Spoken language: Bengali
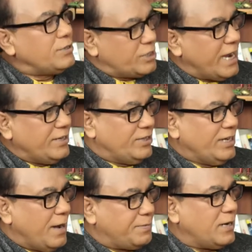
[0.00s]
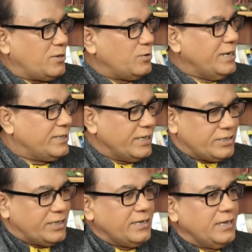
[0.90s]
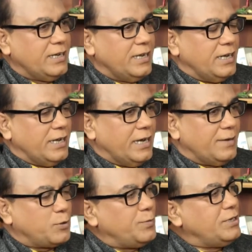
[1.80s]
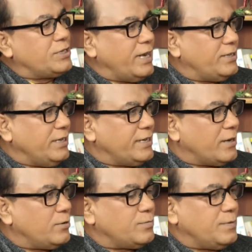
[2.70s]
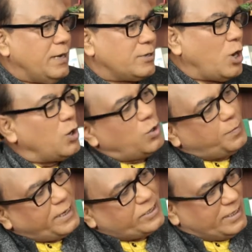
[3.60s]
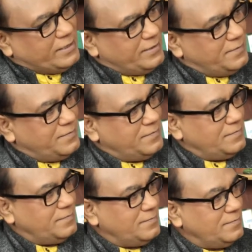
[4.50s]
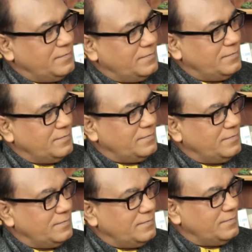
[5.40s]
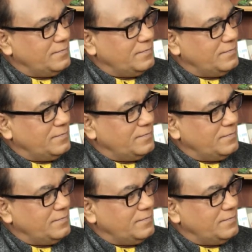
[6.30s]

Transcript: সাহিত্যিক আপনারা যখন লিখতে এসছেন হ্যাঁ প্রবীণ সাহিত্যিক কারোর সঙ্গ পেয়েছেন হ্যাঁ আমি